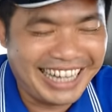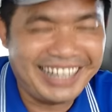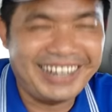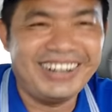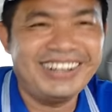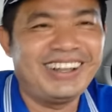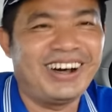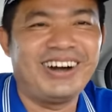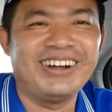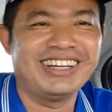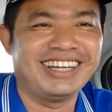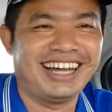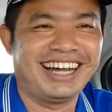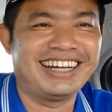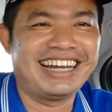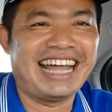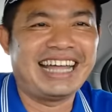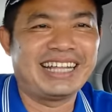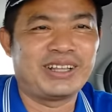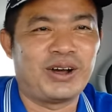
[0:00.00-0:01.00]
nói thôi ở
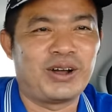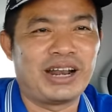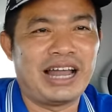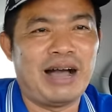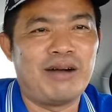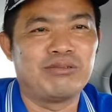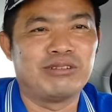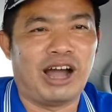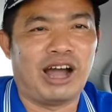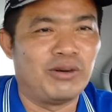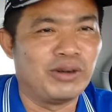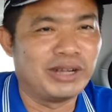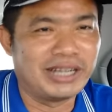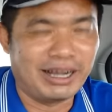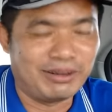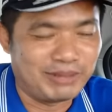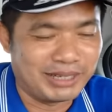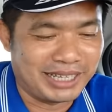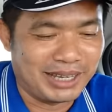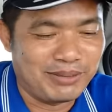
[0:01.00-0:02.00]
đây toàn là ông nội
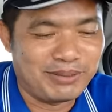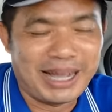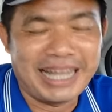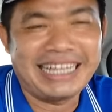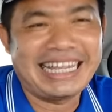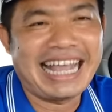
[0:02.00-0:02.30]
không mà chứ không